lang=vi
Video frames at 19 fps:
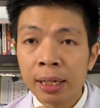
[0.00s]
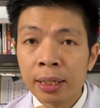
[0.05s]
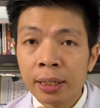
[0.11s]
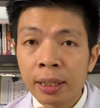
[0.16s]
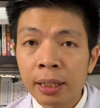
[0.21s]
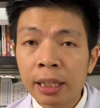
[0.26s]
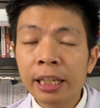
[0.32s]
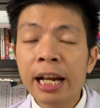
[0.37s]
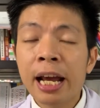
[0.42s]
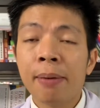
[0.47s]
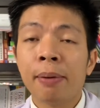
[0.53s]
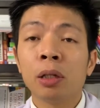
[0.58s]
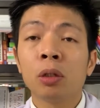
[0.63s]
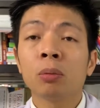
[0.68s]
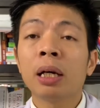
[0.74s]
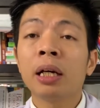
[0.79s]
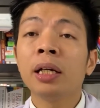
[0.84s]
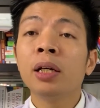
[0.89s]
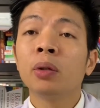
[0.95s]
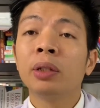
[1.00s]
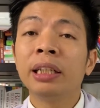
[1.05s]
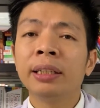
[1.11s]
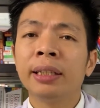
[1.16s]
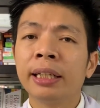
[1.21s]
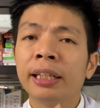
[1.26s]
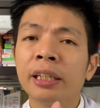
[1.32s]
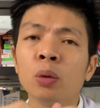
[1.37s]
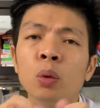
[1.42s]
Thế thì để mà chúng ta điều trị
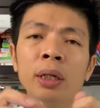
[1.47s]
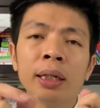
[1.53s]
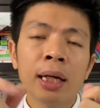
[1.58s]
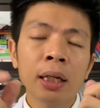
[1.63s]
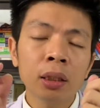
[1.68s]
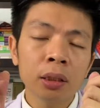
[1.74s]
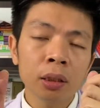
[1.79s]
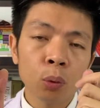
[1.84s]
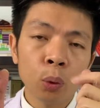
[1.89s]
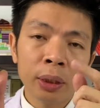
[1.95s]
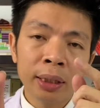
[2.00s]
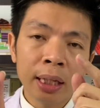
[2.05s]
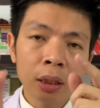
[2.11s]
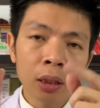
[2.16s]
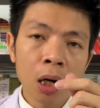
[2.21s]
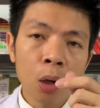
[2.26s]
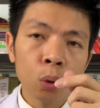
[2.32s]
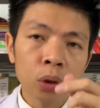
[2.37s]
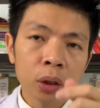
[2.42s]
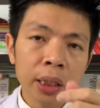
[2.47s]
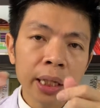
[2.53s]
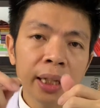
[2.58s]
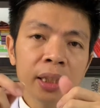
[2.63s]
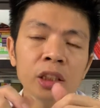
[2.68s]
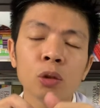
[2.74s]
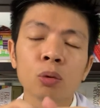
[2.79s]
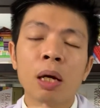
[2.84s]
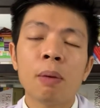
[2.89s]
thì cái nguyên tắc nguyên tắc đầu
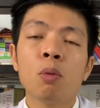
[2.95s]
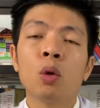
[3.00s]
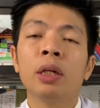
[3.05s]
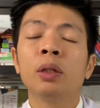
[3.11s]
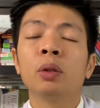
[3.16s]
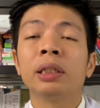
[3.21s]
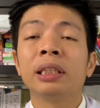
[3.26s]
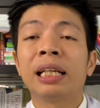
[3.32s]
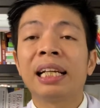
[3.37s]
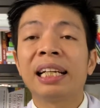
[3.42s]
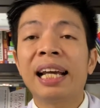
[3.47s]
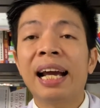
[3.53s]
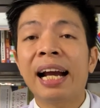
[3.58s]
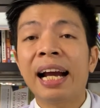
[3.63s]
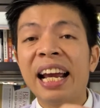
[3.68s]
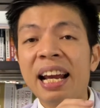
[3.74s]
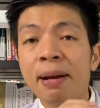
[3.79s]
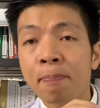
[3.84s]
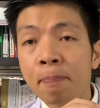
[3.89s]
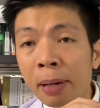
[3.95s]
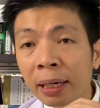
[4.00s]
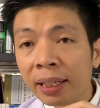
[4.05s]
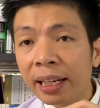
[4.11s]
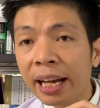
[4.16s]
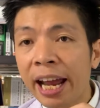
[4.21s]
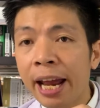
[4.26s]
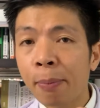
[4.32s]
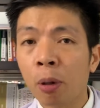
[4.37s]
tiên chúng ta muốn điều trị tàn nhang hay là bất
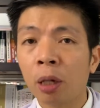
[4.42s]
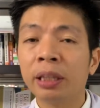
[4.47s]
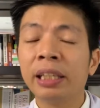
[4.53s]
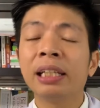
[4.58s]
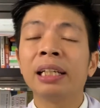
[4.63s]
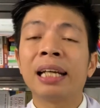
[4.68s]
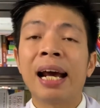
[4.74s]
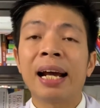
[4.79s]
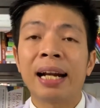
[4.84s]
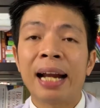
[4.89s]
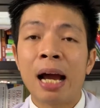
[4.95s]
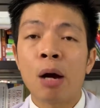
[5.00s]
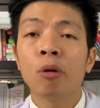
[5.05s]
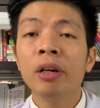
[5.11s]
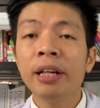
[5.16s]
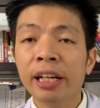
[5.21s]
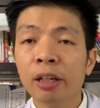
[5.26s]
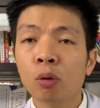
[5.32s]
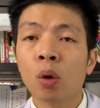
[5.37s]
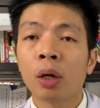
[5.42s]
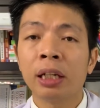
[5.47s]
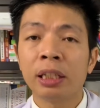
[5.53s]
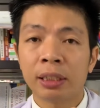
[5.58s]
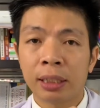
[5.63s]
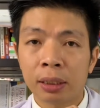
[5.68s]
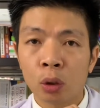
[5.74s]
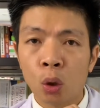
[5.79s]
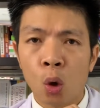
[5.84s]
kể một cái tình trạng nào liên quan đến
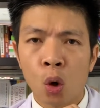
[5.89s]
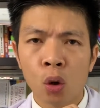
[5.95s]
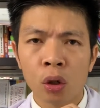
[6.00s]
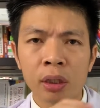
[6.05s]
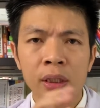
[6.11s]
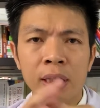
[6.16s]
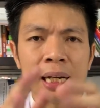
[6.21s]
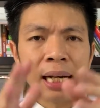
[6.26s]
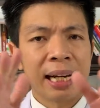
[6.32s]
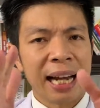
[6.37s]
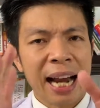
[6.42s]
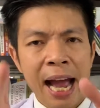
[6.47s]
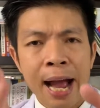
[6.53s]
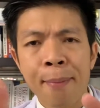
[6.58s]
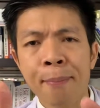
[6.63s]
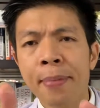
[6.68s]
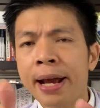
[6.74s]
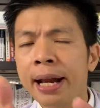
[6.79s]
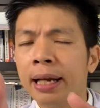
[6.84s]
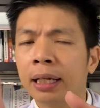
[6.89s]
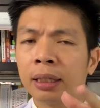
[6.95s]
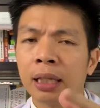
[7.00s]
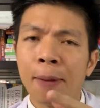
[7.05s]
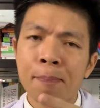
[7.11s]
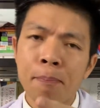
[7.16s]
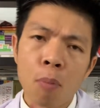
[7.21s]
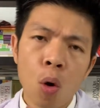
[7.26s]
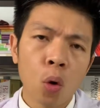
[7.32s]
sắc tố như là nám hay là
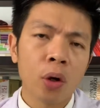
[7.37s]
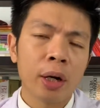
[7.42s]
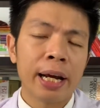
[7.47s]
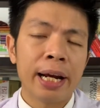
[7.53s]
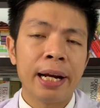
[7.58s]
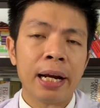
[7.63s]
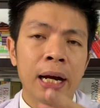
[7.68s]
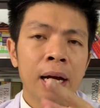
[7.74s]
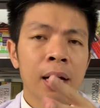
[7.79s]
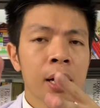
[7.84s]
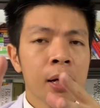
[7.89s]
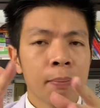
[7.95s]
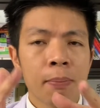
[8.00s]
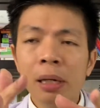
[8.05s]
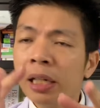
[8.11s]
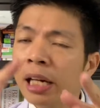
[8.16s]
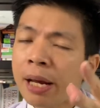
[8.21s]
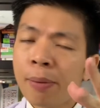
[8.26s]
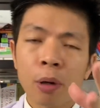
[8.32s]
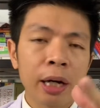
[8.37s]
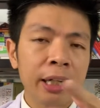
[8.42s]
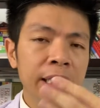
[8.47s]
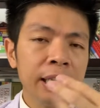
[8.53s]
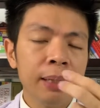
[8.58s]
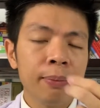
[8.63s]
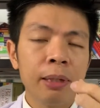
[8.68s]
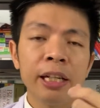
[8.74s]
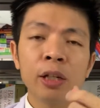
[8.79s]
thâm mụn hay là bất kể một cái
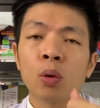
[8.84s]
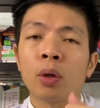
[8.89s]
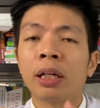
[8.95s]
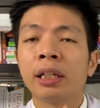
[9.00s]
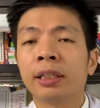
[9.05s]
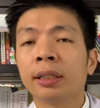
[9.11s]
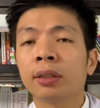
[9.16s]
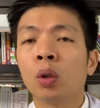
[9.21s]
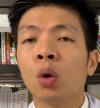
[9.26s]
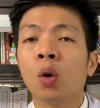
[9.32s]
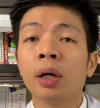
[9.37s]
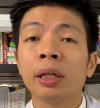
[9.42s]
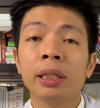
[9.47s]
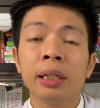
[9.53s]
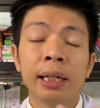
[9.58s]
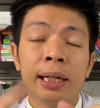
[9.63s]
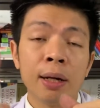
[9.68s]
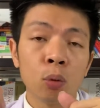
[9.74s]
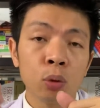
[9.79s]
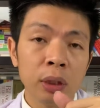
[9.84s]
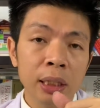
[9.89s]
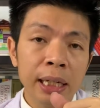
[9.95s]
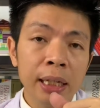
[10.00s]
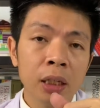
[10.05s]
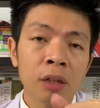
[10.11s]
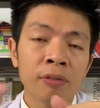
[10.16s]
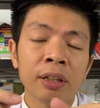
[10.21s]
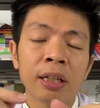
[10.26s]
gì mà liên quan đến sắc tố ấy, thì cái đầu
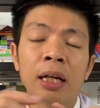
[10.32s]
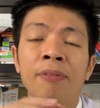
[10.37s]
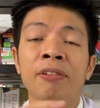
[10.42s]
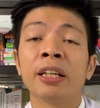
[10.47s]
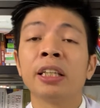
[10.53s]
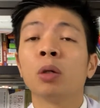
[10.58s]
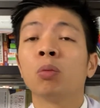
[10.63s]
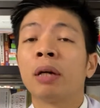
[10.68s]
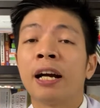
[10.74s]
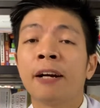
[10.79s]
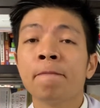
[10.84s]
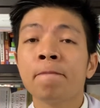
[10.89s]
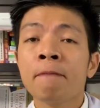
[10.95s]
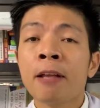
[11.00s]
tiên nó vẫn là phải chống nắng.